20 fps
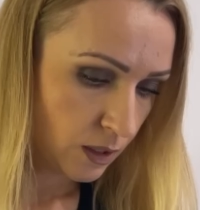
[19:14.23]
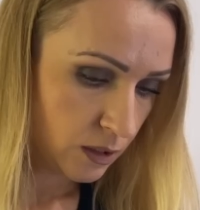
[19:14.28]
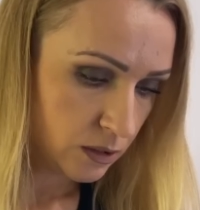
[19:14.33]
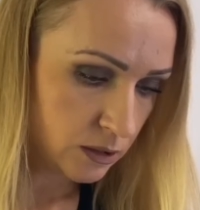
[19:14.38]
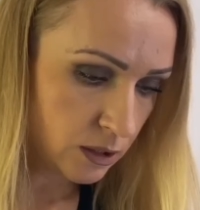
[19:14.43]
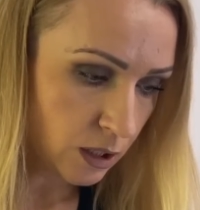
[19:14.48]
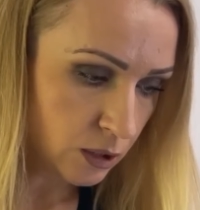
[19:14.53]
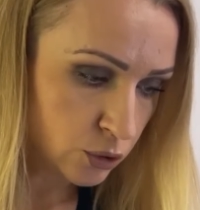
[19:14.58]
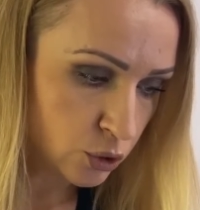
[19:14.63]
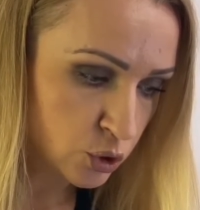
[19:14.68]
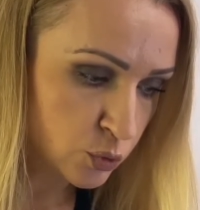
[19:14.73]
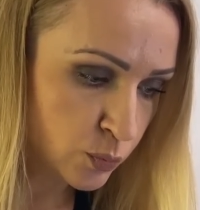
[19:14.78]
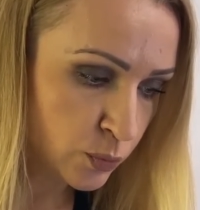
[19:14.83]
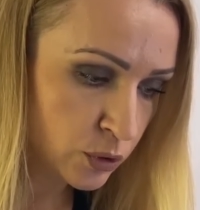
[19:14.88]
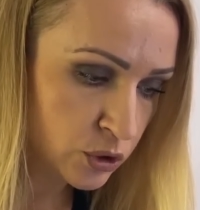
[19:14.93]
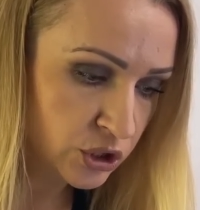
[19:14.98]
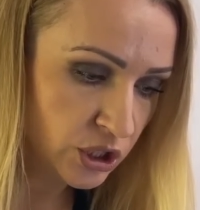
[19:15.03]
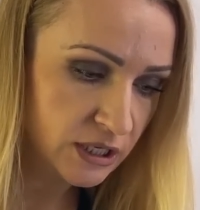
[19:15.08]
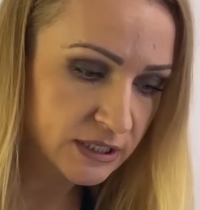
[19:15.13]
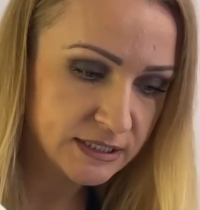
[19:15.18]
Да, то есть
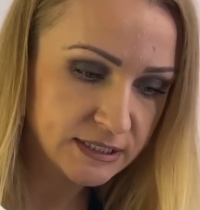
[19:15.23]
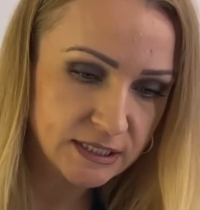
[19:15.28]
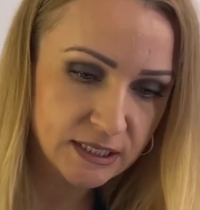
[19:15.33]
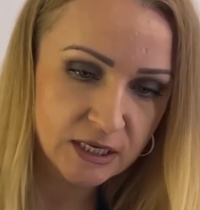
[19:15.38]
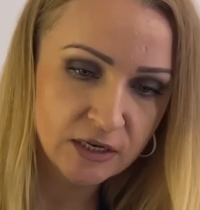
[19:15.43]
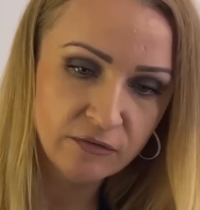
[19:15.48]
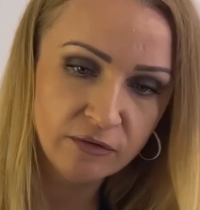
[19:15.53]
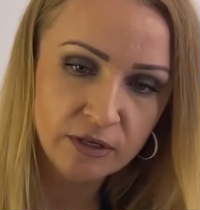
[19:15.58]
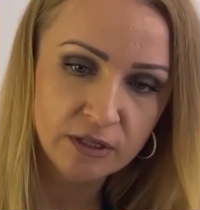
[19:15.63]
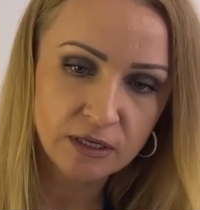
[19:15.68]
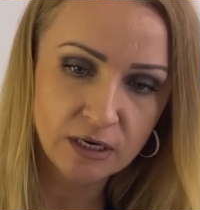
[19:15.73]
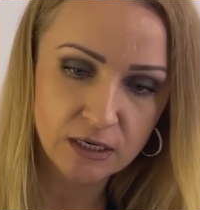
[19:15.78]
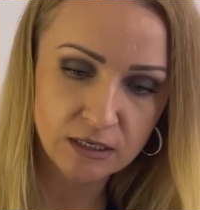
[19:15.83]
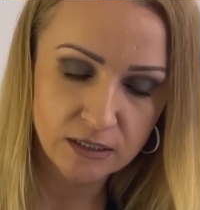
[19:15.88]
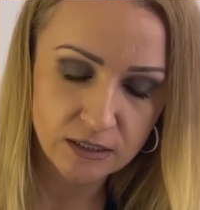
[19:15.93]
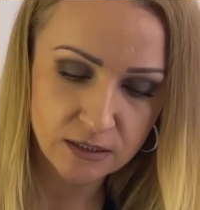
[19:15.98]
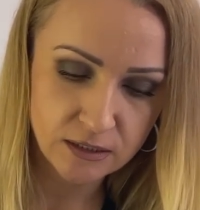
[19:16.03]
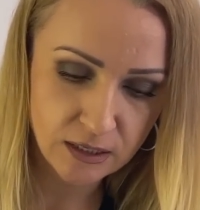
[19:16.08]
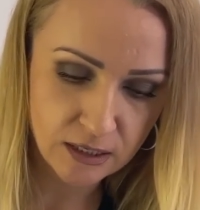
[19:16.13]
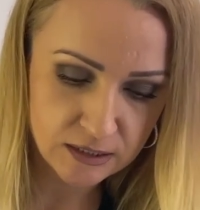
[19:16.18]
получается, это квин
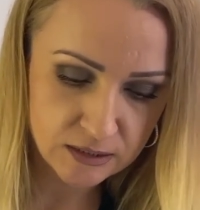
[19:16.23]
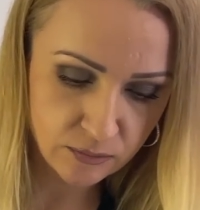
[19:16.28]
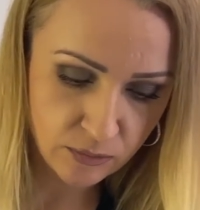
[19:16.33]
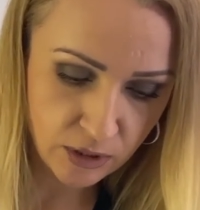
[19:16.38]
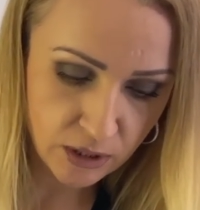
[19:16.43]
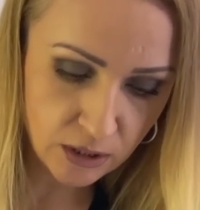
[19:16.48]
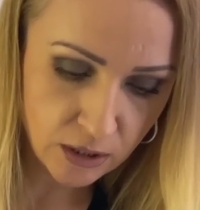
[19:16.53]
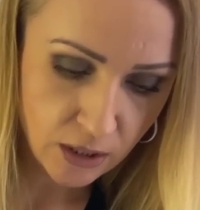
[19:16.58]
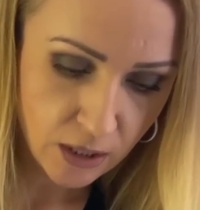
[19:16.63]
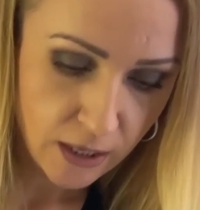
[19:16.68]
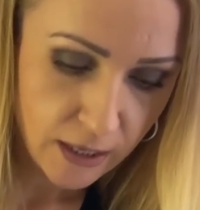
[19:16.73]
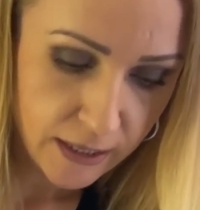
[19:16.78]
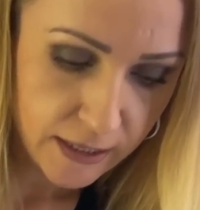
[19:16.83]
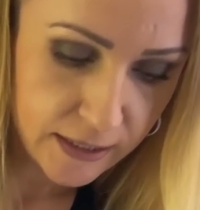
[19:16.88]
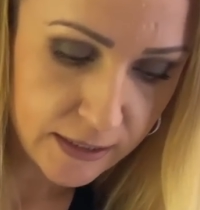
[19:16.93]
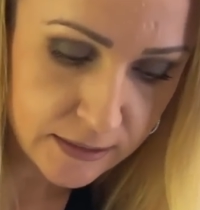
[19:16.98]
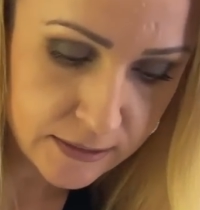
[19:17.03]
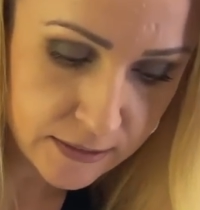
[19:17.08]
э, размер, и